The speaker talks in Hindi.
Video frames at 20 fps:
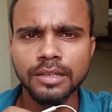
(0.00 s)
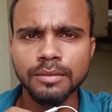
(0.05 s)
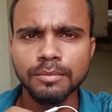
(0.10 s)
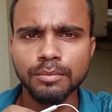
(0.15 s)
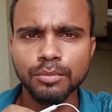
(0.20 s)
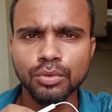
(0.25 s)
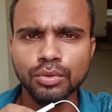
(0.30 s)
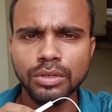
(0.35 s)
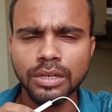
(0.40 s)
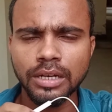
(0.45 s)

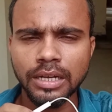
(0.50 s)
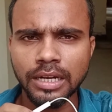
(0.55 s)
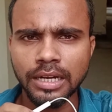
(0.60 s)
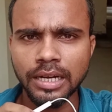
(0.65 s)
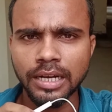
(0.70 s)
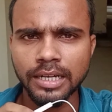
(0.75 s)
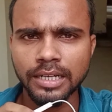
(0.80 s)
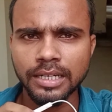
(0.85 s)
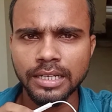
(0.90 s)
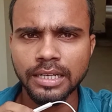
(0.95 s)
मुंह
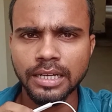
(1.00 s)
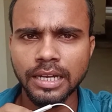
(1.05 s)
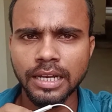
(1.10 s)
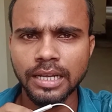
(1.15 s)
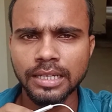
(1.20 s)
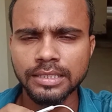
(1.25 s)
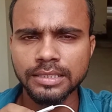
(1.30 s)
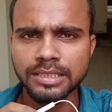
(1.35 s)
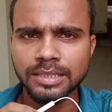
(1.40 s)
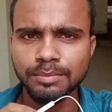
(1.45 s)
लगाकर
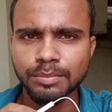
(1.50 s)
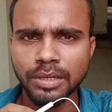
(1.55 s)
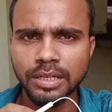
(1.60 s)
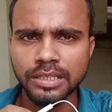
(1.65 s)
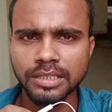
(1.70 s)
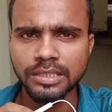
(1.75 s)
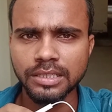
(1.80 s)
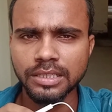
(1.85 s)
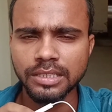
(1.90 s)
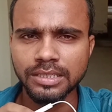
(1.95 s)
ग्लास से
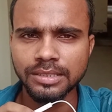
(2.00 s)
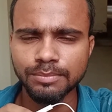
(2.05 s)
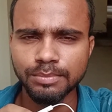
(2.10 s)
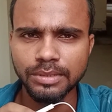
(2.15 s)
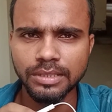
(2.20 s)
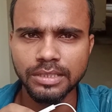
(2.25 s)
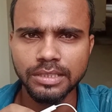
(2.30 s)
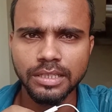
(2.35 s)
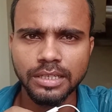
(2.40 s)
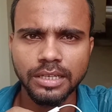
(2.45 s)
पानी नहीं
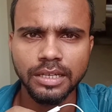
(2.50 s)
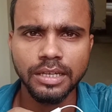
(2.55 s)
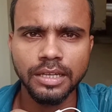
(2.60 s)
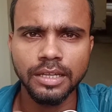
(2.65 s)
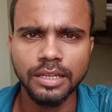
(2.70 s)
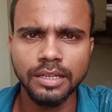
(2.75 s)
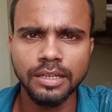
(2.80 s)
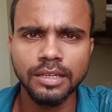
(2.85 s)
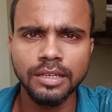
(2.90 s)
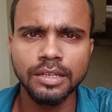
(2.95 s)
पीते
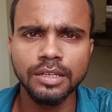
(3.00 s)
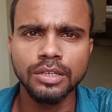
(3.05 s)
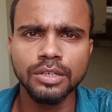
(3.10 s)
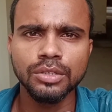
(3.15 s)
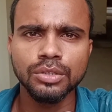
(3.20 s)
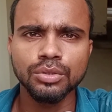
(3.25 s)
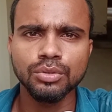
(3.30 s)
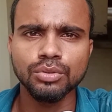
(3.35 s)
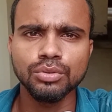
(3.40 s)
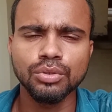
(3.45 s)
हैं
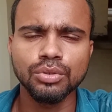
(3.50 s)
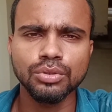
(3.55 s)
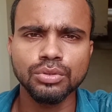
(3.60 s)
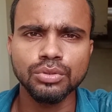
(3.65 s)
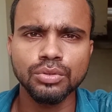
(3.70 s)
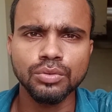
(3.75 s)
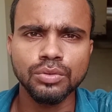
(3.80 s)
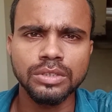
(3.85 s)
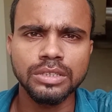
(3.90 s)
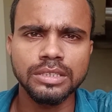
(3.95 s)
तो
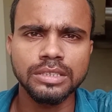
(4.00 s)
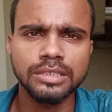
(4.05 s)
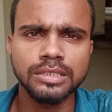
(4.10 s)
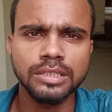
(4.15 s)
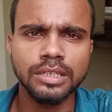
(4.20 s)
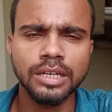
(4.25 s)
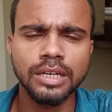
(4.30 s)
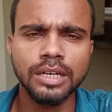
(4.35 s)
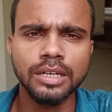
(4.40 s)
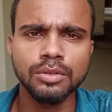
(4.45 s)
दोस्तों
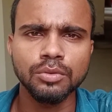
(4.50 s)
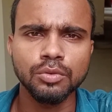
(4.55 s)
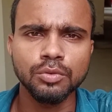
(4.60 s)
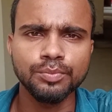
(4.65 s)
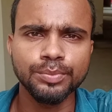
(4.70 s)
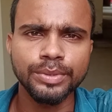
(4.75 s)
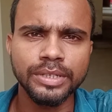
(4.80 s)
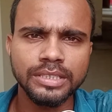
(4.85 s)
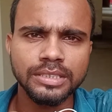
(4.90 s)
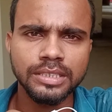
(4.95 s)
इससे अगर
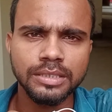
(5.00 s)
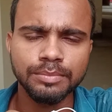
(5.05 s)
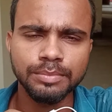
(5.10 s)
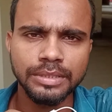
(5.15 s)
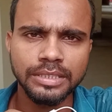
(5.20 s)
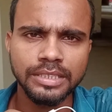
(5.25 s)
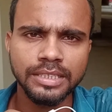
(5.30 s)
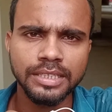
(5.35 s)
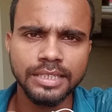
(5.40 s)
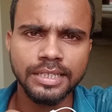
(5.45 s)
ऊपर से
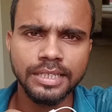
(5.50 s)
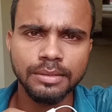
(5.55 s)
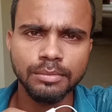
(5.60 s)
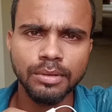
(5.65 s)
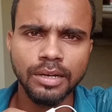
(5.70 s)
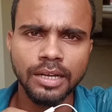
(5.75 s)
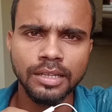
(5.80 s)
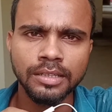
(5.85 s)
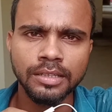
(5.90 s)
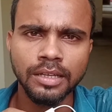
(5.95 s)
पीने के
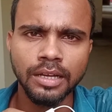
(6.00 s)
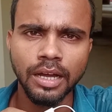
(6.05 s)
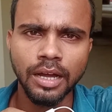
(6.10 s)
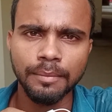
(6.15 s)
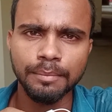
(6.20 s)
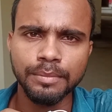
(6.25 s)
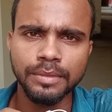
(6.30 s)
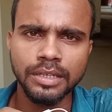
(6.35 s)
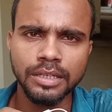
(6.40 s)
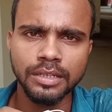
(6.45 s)
बाद
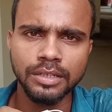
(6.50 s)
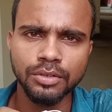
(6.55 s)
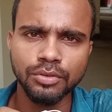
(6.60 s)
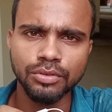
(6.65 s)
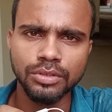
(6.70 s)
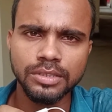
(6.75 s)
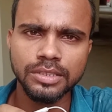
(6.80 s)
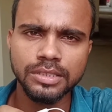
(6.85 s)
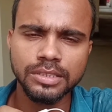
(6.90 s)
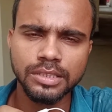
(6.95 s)
आपने
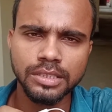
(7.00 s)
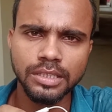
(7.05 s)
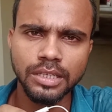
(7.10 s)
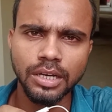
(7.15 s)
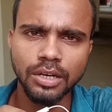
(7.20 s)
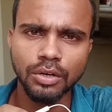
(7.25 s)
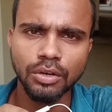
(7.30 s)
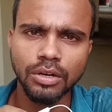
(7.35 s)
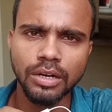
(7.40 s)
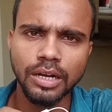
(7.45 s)
नोटिस
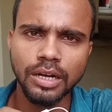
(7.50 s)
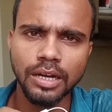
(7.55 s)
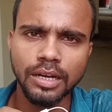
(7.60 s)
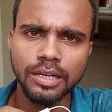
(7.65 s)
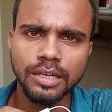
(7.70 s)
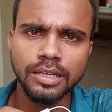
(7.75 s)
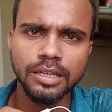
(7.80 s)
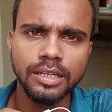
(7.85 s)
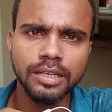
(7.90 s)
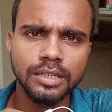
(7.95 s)
किया होगा
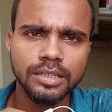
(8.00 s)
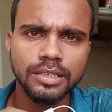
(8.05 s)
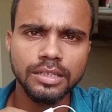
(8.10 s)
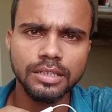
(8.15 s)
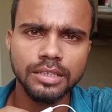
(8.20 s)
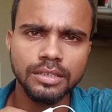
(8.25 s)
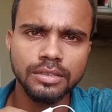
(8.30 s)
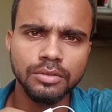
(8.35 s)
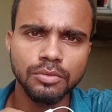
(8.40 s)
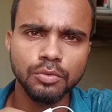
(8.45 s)
कि
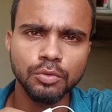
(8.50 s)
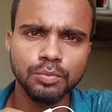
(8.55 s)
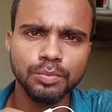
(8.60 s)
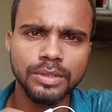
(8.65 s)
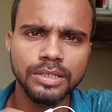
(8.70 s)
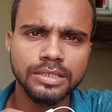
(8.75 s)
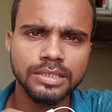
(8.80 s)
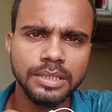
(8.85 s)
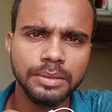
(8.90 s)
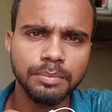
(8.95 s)

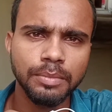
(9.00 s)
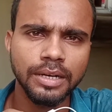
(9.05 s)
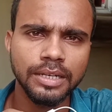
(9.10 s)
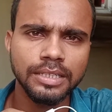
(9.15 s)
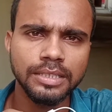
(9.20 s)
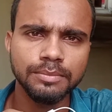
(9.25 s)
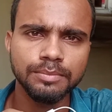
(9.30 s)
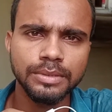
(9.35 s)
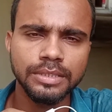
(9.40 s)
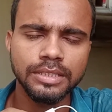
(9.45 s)
ऊपर से
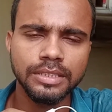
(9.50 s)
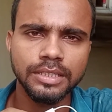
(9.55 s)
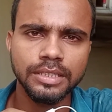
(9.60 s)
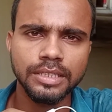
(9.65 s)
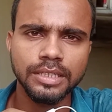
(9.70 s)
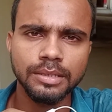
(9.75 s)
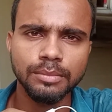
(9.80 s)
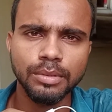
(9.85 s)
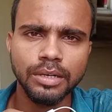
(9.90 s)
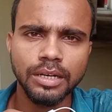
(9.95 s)
पानी पीने
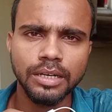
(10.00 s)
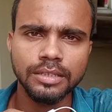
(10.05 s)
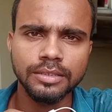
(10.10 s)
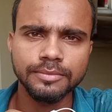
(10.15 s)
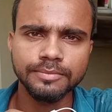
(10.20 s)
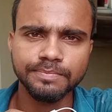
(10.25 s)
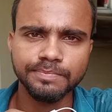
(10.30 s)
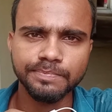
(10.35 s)
के बाद